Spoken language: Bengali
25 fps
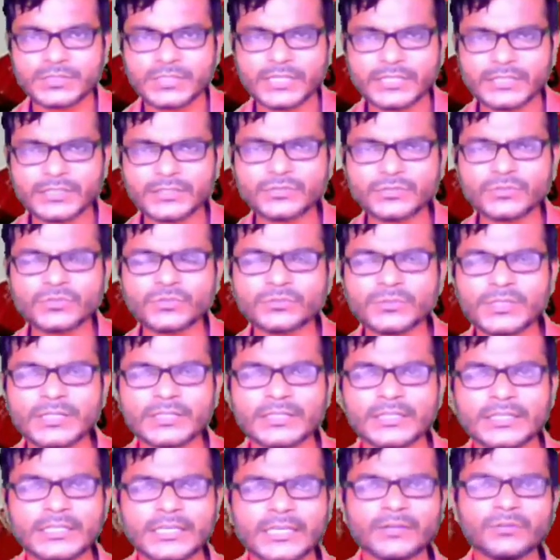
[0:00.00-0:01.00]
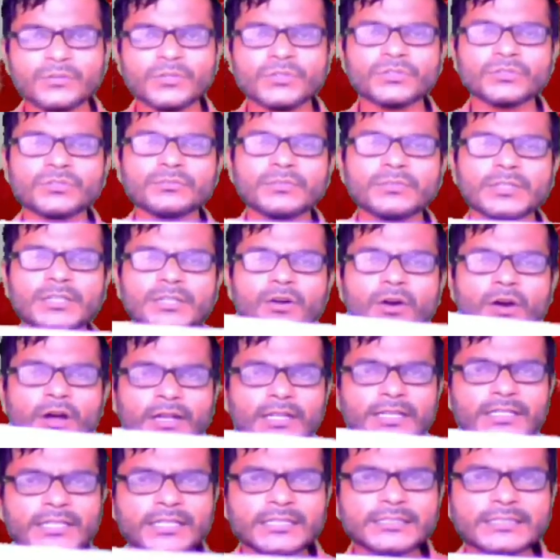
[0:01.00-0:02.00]
এটা তো তোমার এগুলো তো তোমার
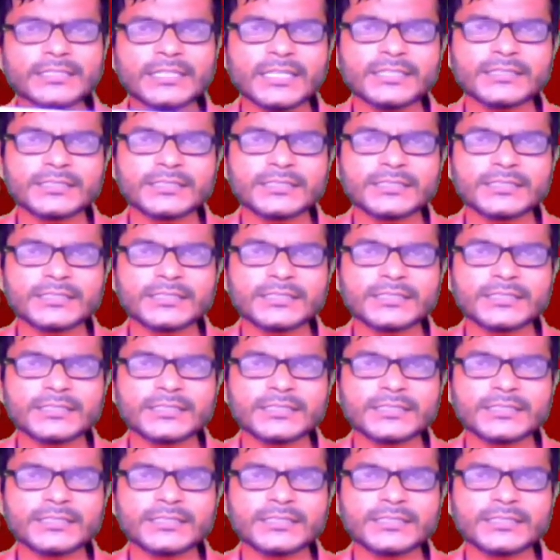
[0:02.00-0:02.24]
ঘরের কাছে